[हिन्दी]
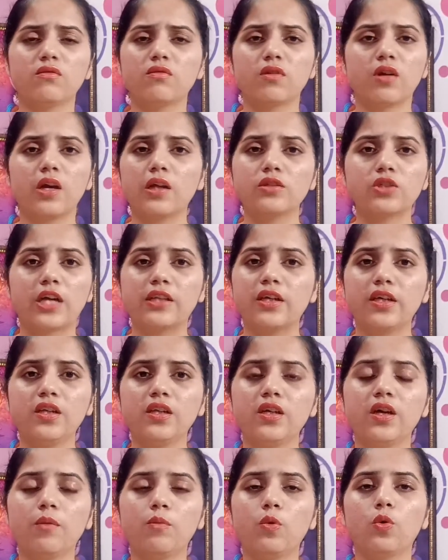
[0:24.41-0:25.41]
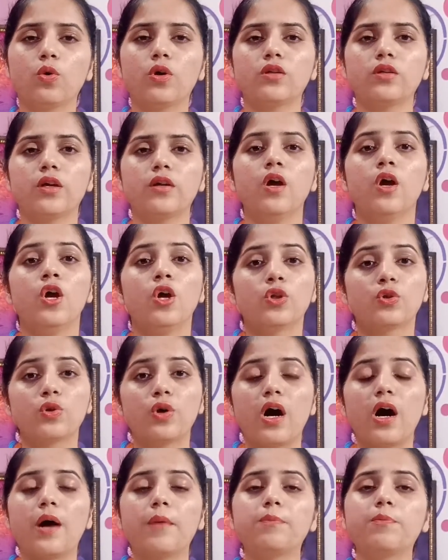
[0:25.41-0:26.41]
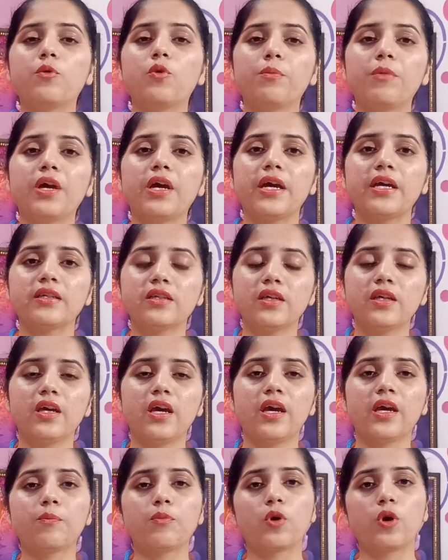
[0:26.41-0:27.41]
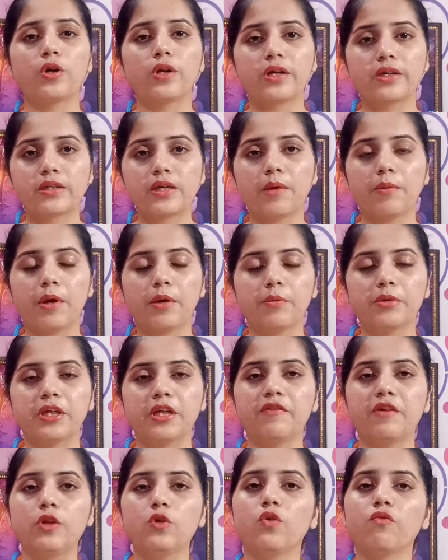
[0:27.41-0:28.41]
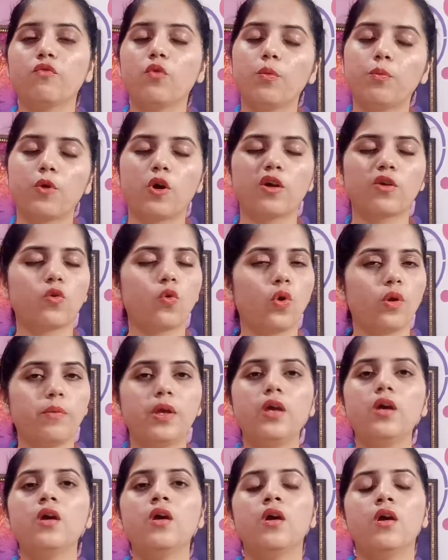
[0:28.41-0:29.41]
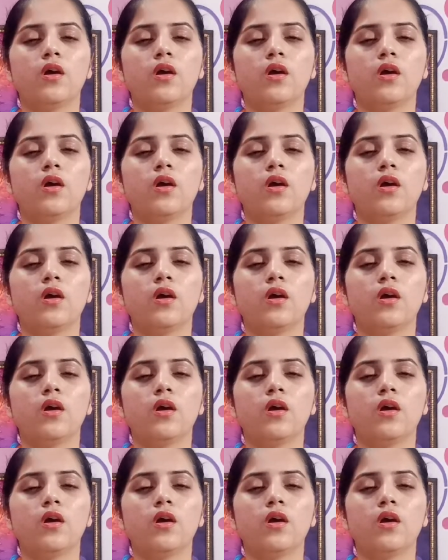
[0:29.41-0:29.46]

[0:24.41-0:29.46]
जाता ही नहीं है हम लोगों का ध्यान तो आपको मैं ऐसी एक प्रोडक्ट के बारे में बताने वाली हूँ और वो प्रोडक्ट कोई भी